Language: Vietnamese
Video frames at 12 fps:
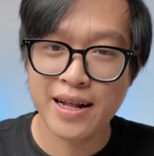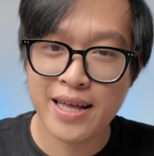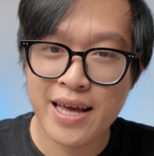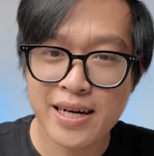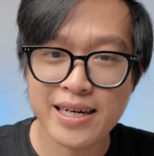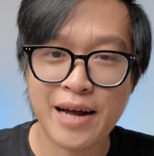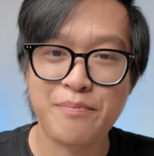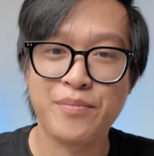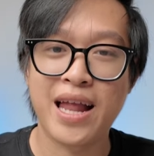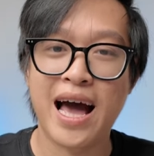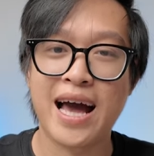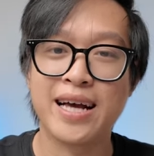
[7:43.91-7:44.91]
thiết
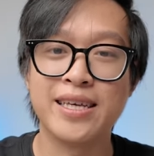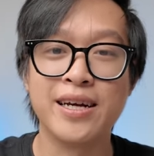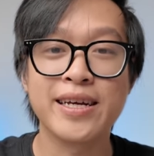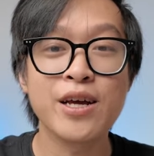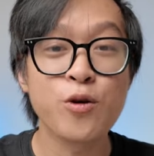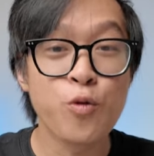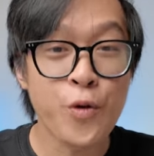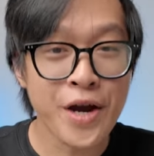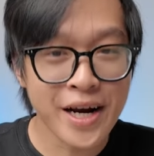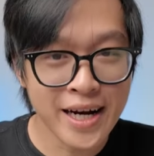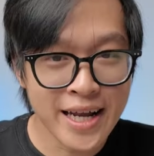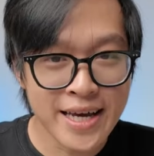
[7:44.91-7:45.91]
lập lại những cái
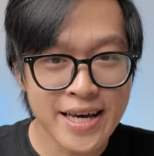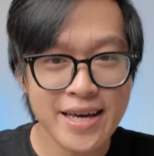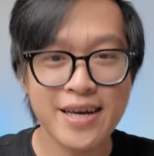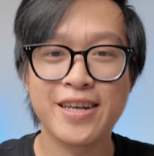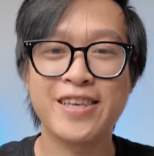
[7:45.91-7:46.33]
nguyên lý